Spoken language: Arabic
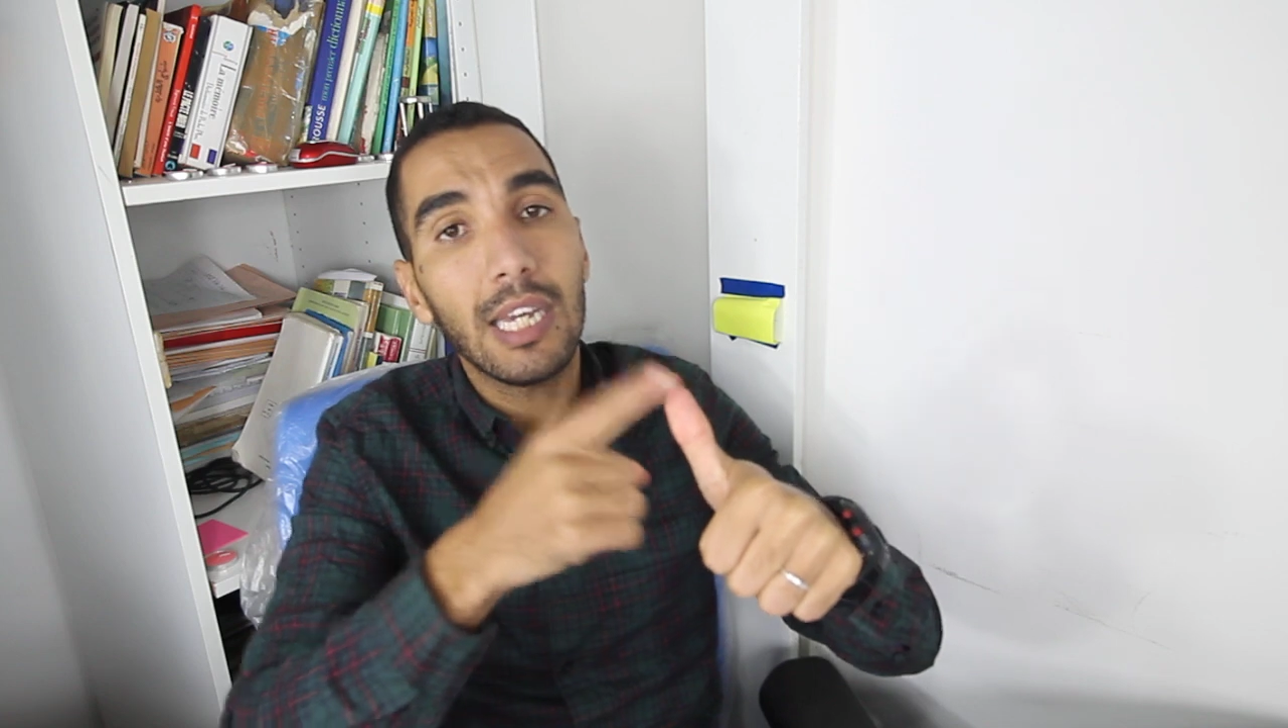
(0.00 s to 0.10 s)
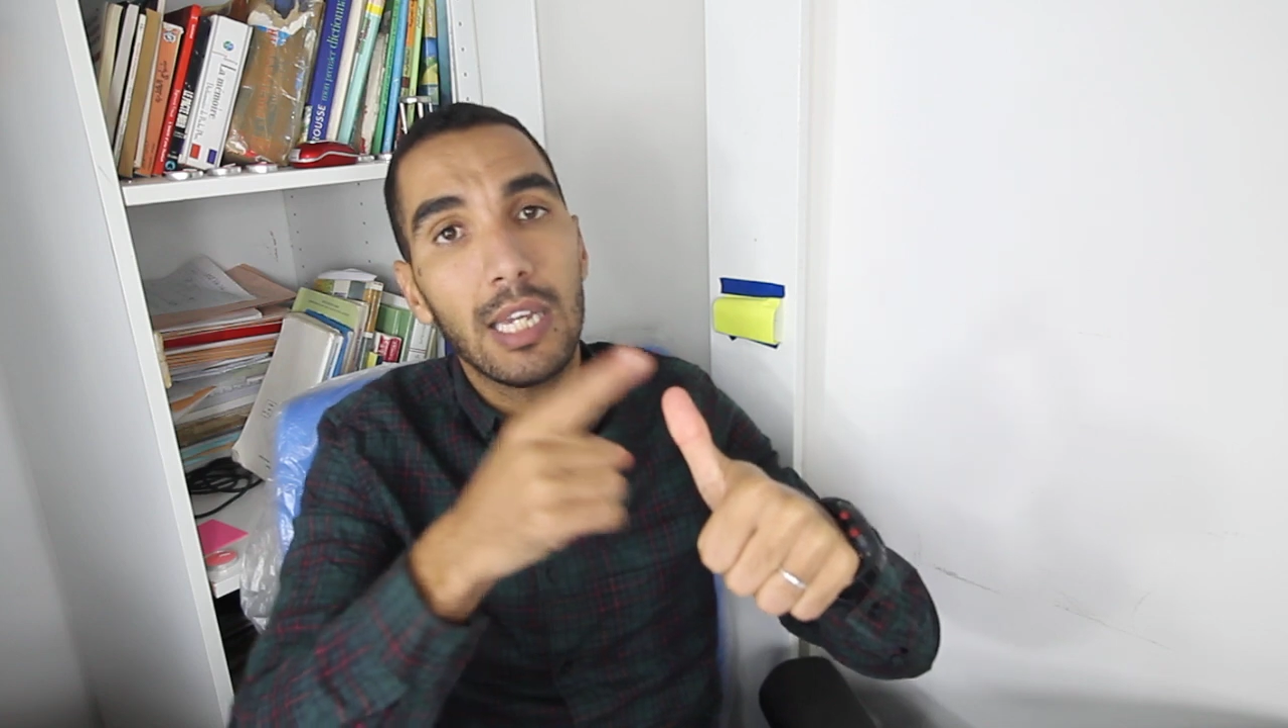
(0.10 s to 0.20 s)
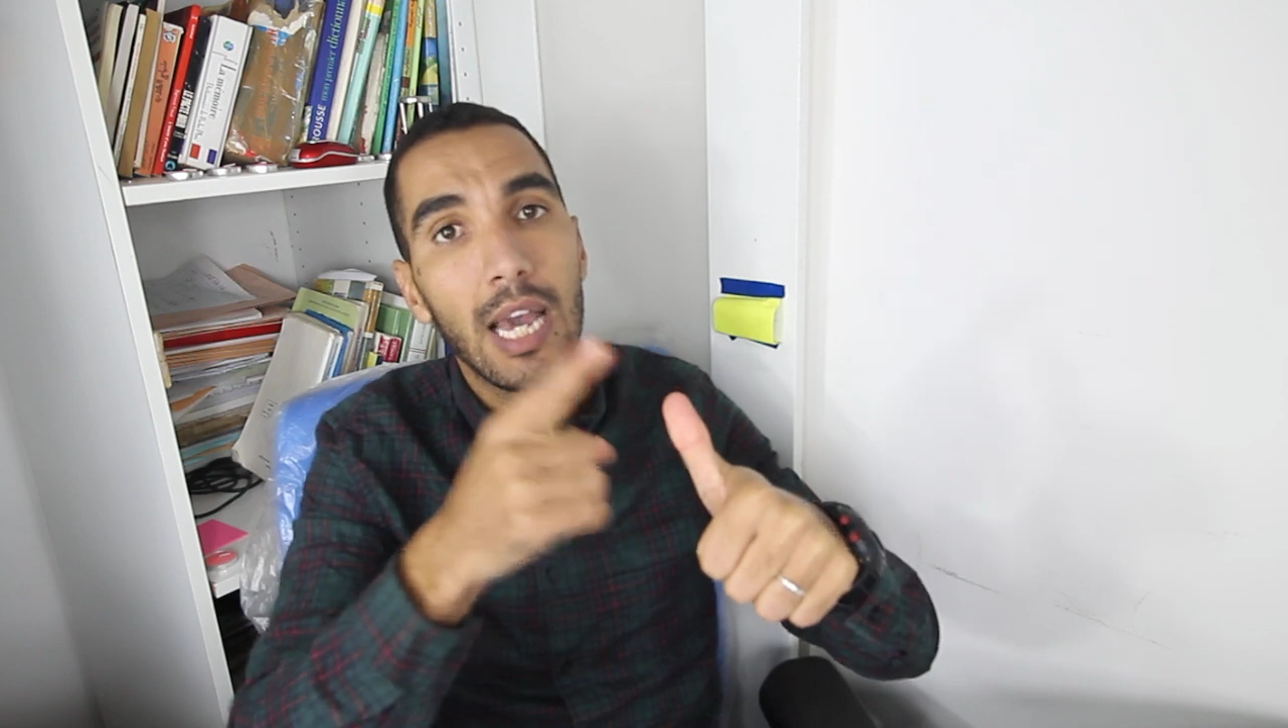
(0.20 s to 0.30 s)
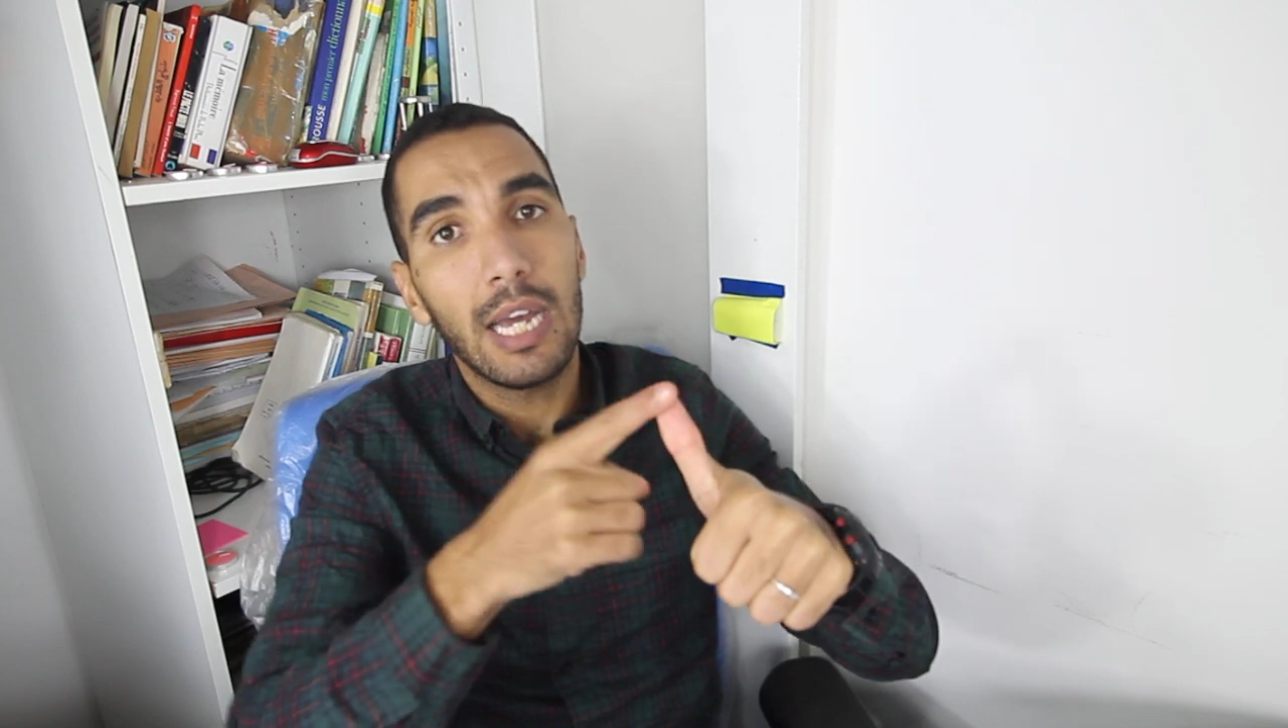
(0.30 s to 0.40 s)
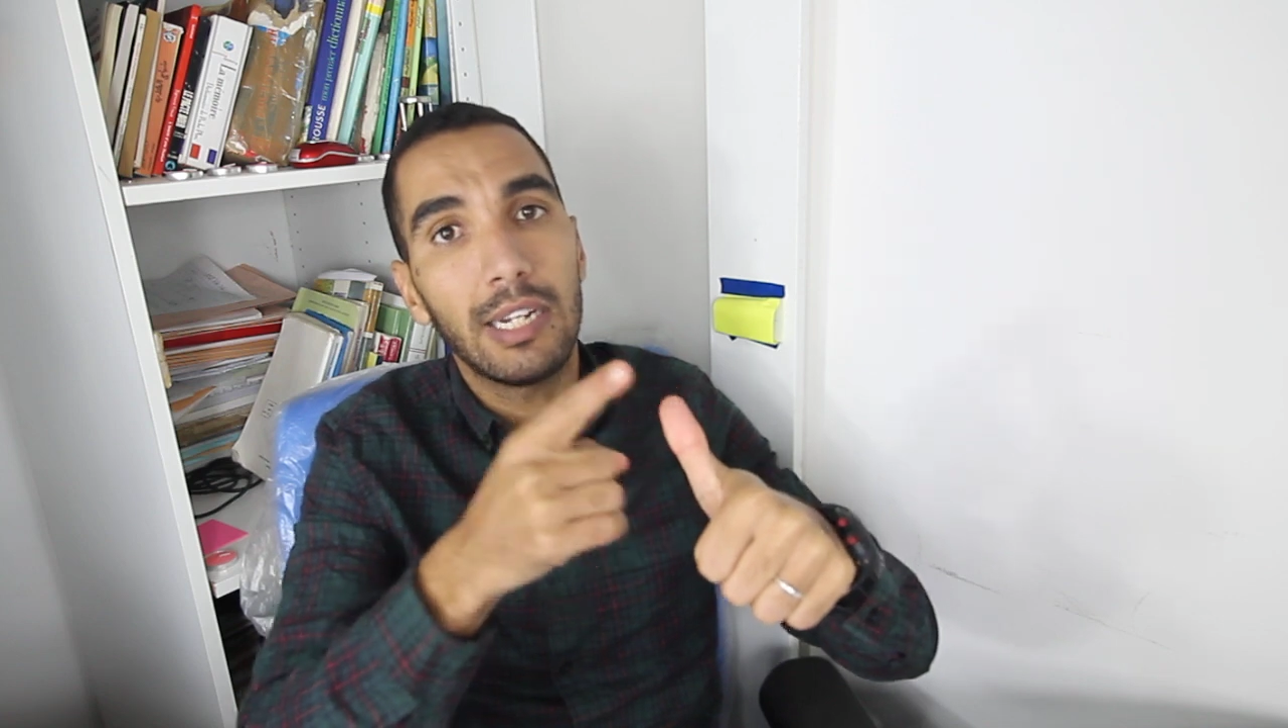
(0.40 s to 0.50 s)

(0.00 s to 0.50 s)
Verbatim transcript: احياء